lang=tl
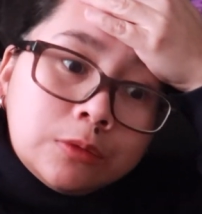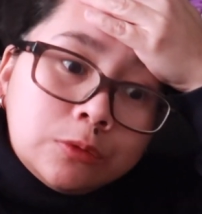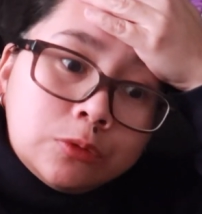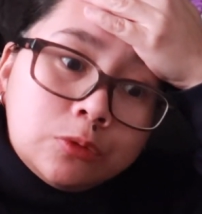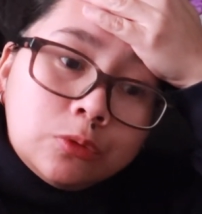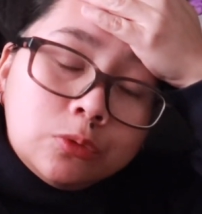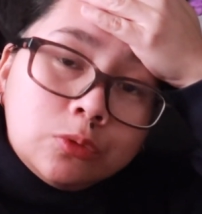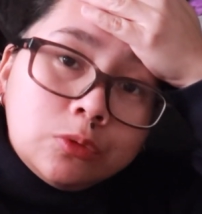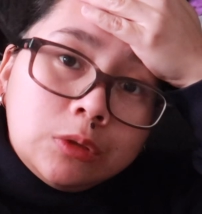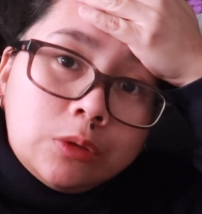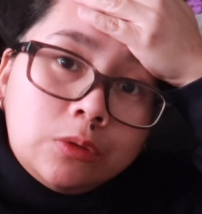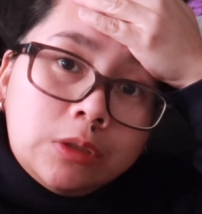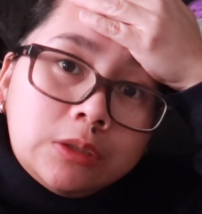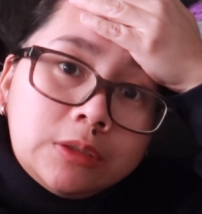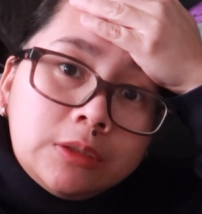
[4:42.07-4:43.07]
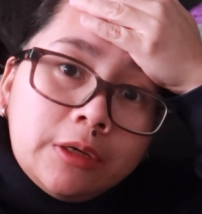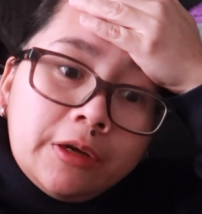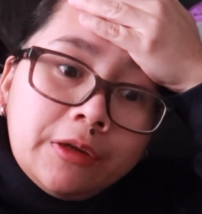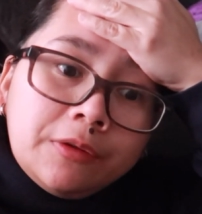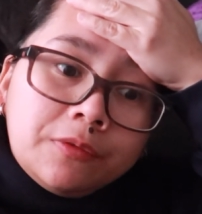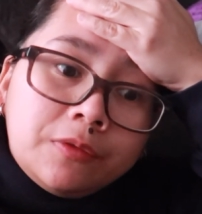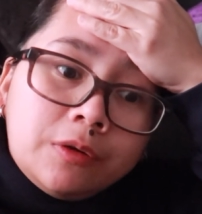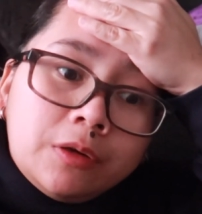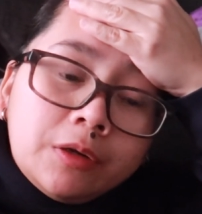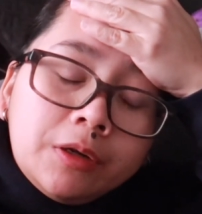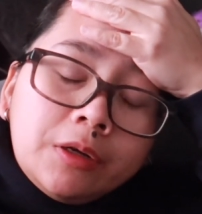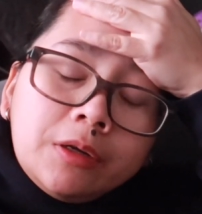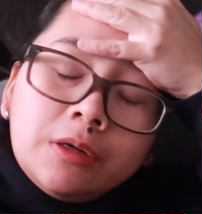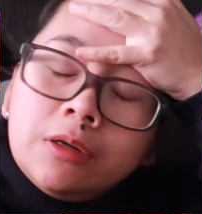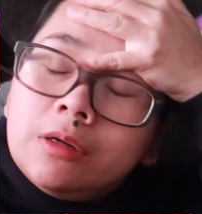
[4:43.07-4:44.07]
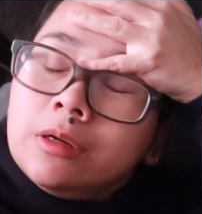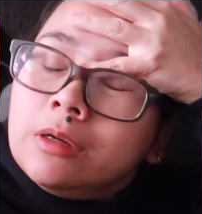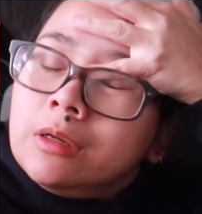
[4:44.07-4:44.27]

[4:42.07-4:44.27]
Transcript: Susundo na ulit si Ivar